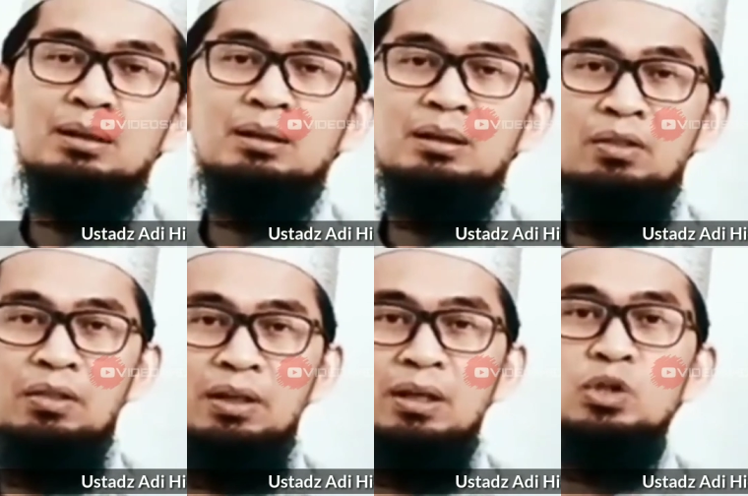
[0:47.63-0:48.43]

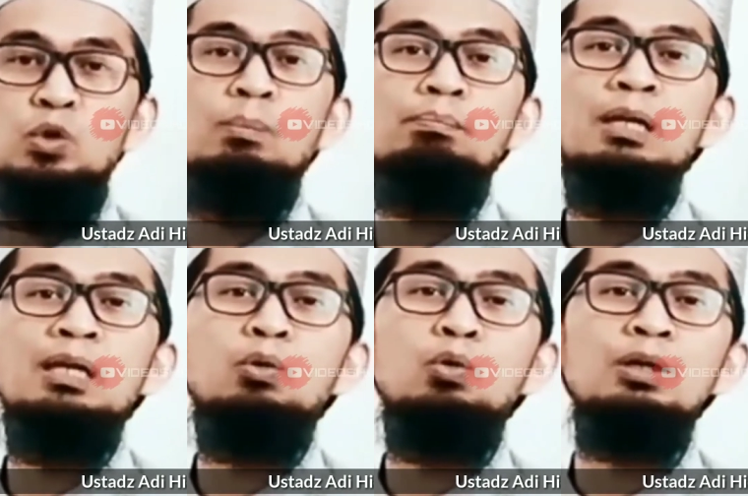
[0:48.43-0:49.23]
Alladzina
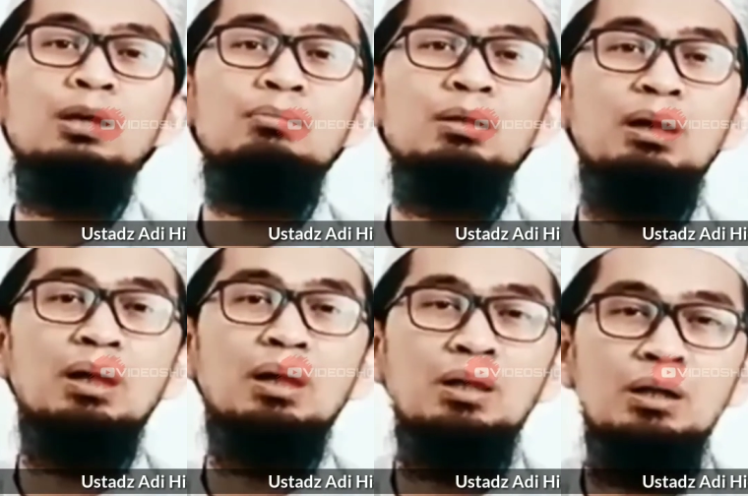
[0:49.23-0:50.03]
yu'minuna bil
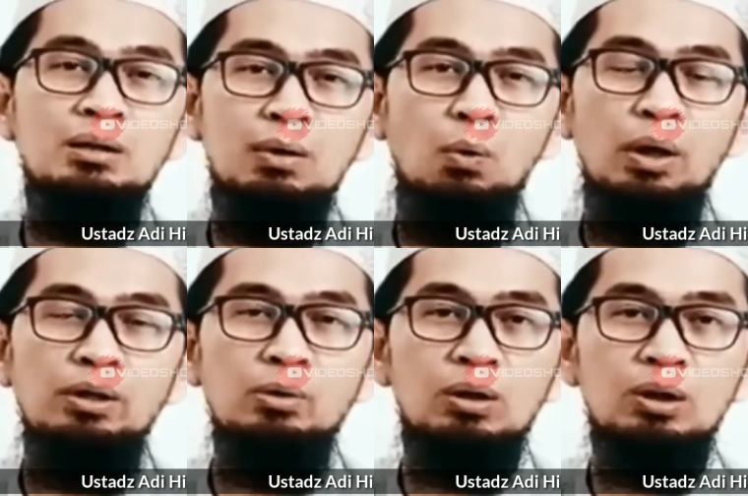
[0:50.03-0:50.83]
ghaib wa
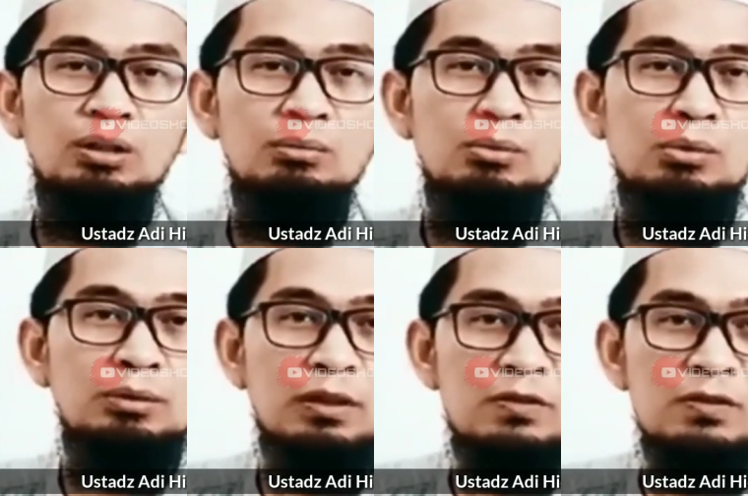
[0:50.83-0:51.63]

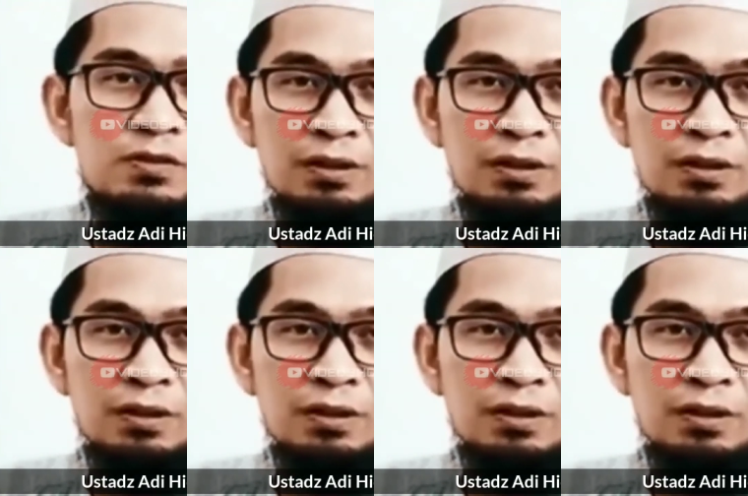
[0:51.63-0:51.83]
yuqimuna